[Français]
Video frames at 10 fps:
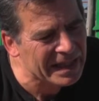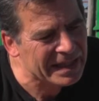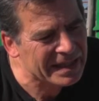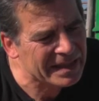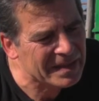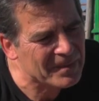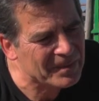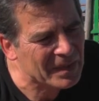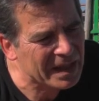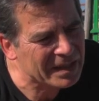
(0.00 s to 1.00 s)
Et,
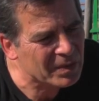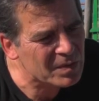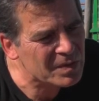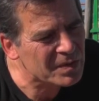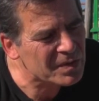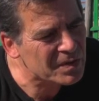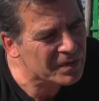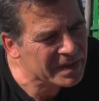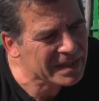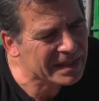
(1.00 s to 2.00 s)
donc ce,
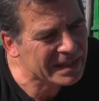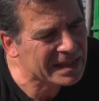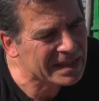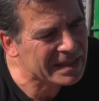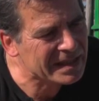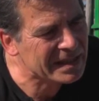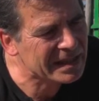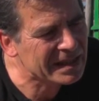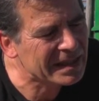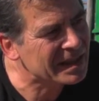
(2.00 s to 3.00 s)
vide, il est,
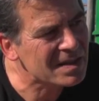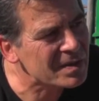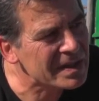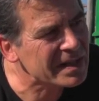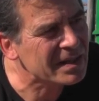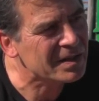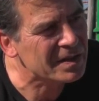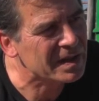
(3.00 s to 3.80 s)
il est essentiel.